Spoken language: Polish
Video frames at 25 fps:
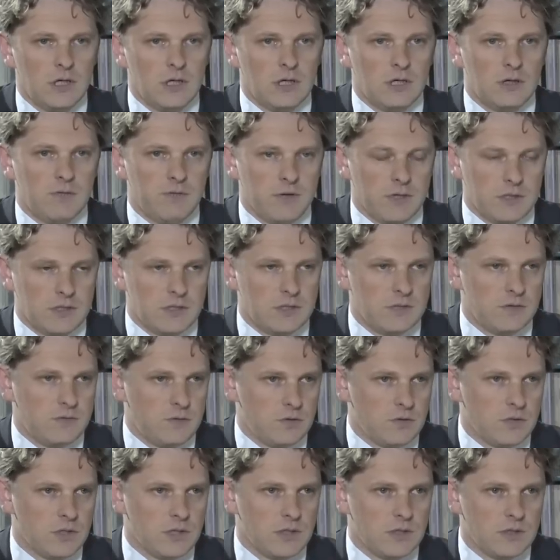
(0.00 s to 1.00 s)
kwestie
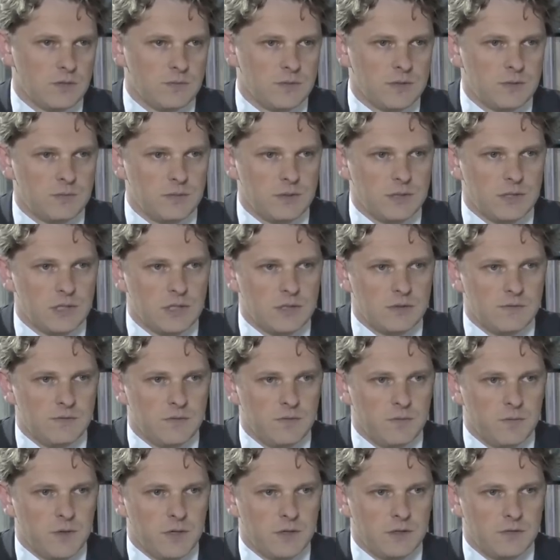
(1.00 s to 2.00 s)
związane z
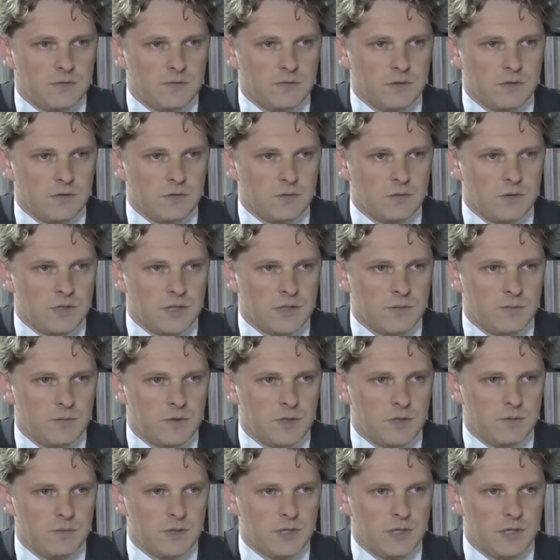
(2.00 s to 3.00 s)
bezpieczeństwem państwa, z udziałem
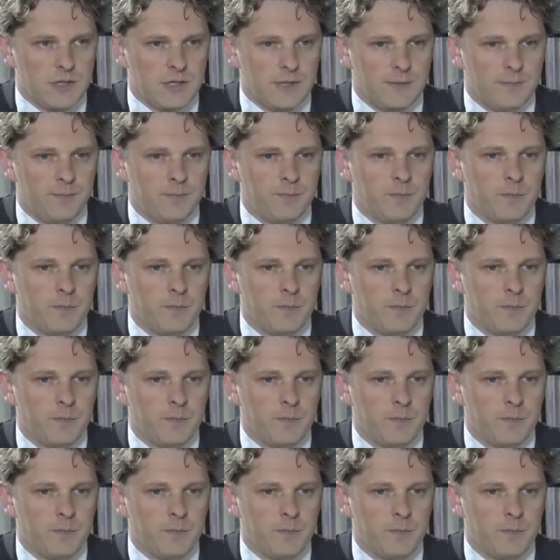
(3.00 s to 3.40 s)
premiera.